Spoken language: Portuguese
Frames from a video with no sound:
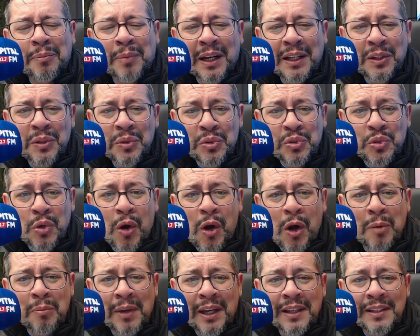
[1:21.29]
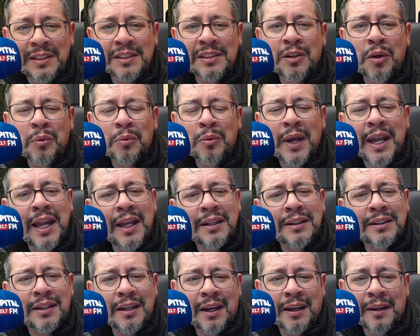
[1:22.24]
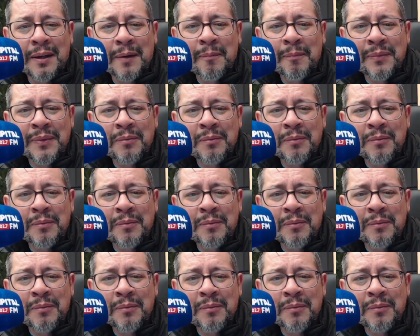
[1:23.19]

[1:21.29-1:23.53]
para que os homens não entrem